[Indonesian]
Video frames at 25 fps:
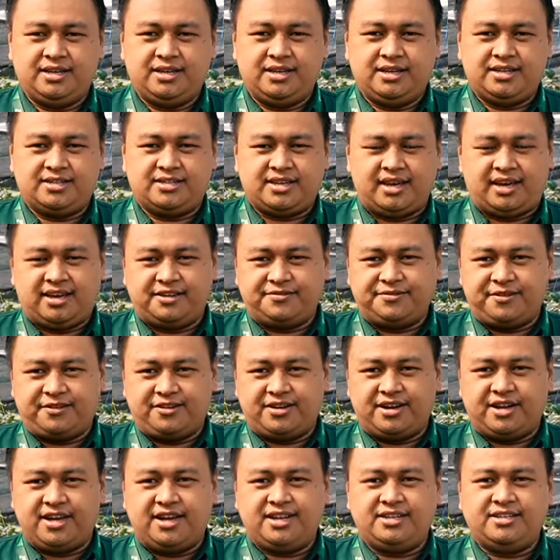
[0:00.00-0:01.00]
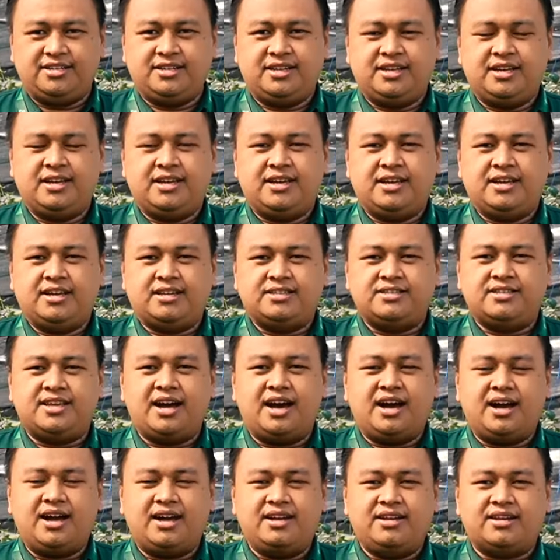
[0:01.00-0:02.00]
saya infokan
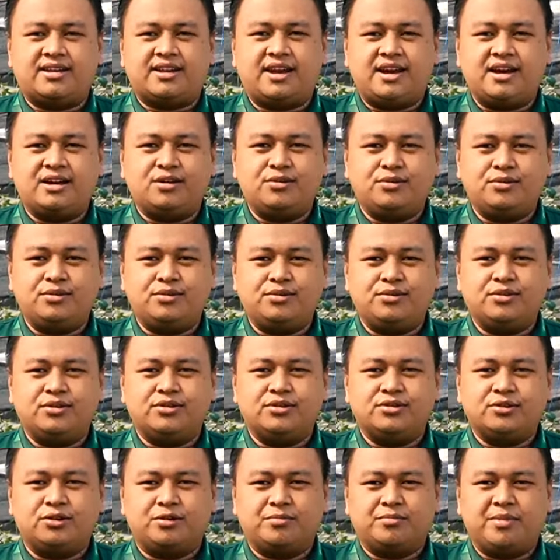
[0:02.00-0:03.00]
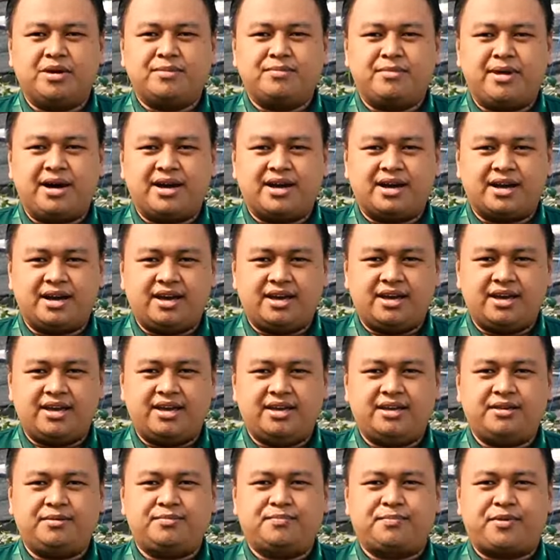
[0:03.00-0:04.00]
jangan ragu untuk memakai